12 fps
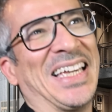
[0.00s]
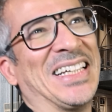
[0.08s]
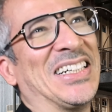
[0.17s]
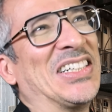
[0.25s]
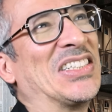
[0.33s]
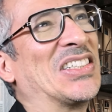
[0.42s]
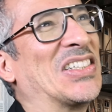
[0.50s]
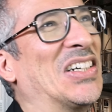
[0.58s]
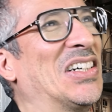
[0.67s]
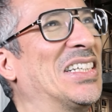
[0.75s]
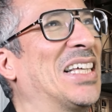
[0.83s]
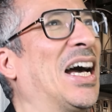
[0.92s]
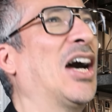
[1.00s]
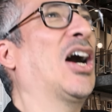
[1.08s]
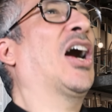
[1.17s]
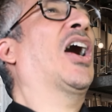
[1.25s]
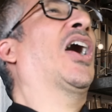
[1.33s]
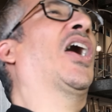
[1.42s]
et que.
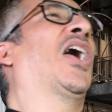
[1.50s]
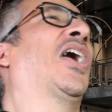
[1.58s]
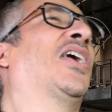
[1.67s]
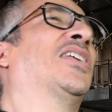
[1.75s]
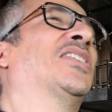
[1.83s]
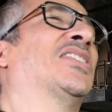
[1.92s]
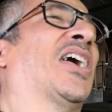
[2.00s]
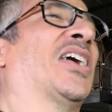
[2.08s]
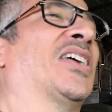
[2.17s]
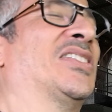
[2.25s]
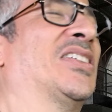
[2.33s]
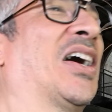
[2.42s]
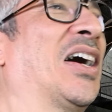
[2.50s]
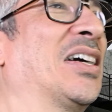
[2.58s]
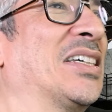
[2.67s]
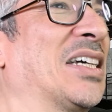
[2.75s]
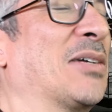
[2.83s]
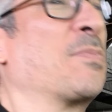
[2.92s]
Aïe, aïe,
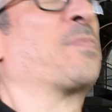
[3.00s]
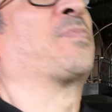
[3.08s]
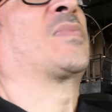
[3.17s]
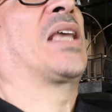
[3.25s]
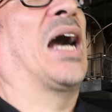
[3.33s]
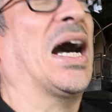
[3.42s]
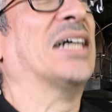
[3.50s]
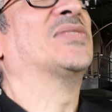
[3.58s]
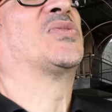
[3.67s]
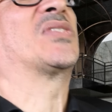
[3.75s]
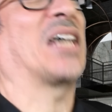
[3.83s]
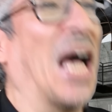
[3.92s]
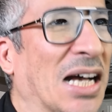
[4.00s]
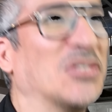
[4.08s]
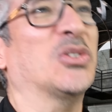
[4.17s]
aïe. Un train de